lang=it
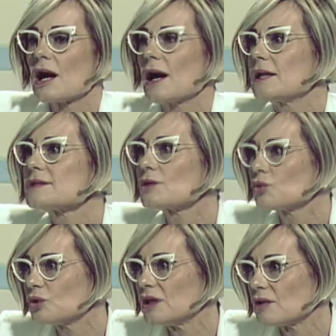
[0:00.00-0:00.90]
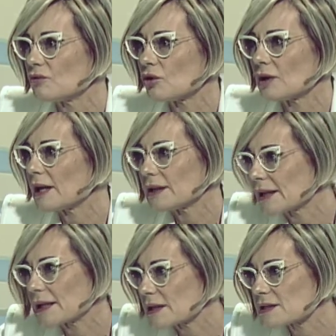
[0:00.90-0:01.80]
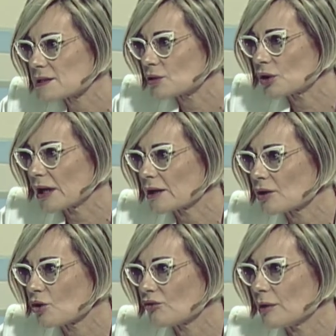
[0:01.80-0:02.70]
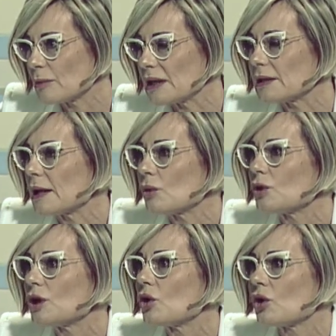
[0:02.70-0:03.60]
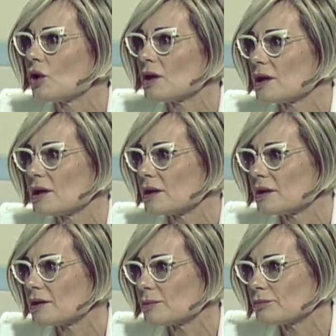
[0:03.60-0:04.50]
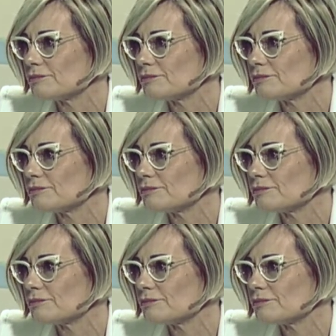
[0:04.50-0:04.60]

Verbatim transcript: all'esecutivo la decretazione ovviamente, è l'unico eh,